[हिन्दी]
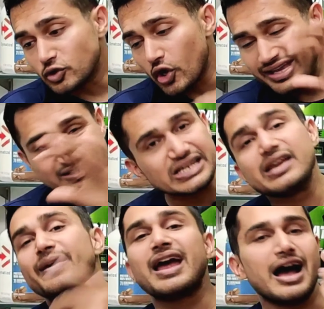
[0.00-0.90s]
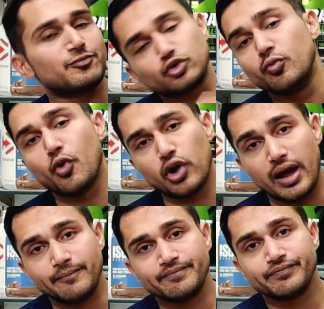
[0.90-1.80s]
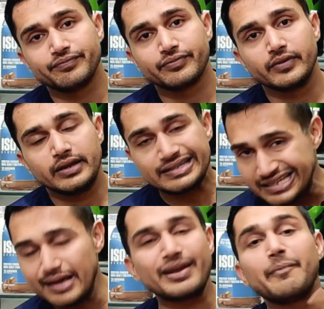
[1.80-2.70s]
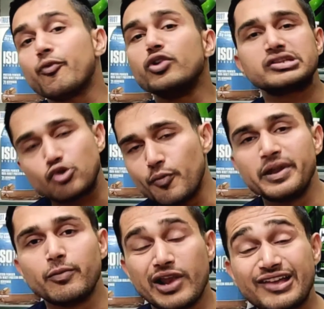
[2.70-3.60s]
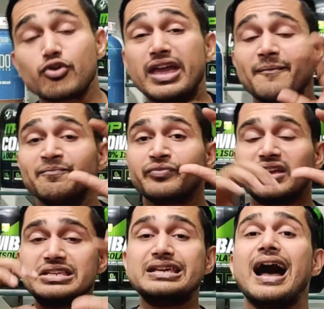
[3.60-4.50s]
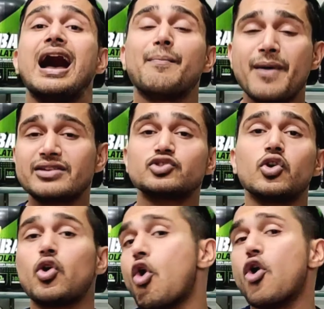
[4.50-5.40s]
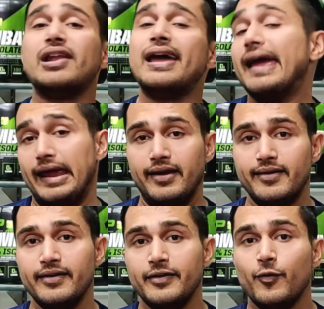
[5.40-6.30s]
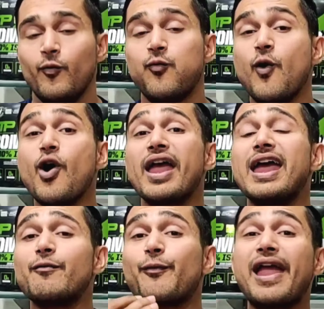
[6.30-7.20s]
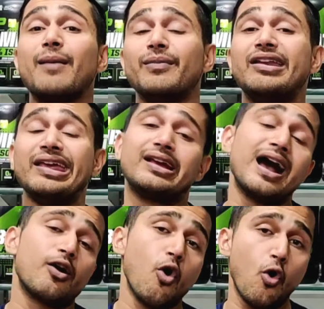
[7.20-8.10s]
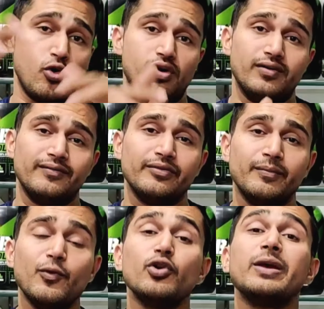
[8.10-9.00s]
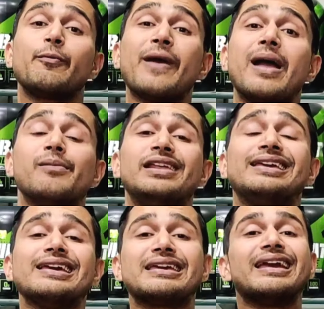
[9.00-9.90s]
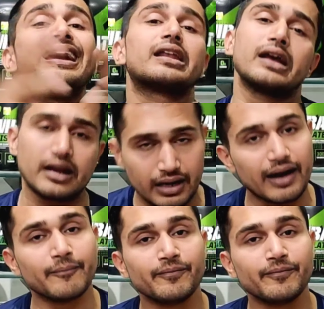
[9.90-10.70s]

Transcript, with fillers: तो इसलिए मैंने हाफ स्कूप बोला इसलिए मैंने पूरी स्कूप नहीं बोला क्योंकि यहां पर जो गोल है वो है फैमिली का गोल पूरी फैमिली की केयर करना